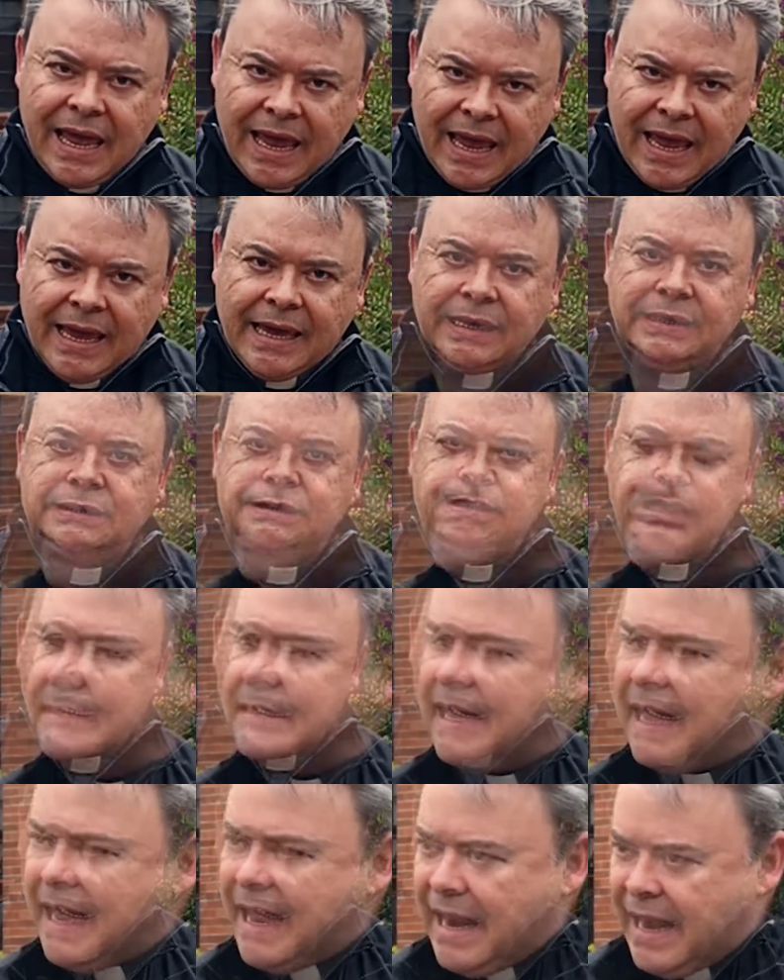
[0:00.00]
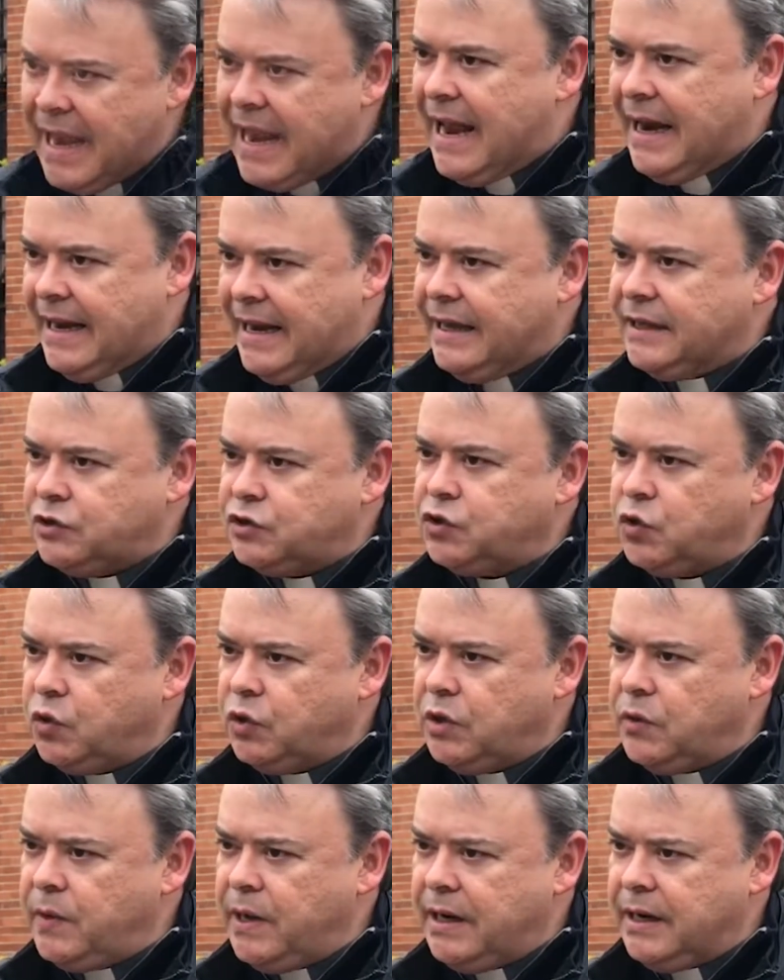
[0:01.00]
es la lección
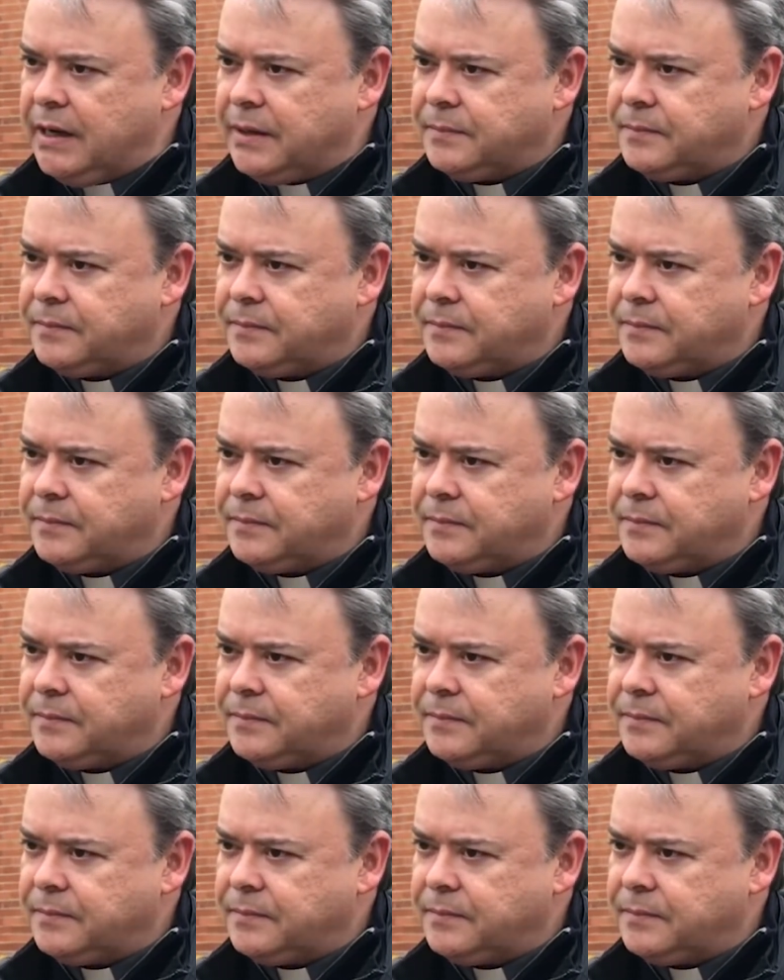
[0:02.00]
divina.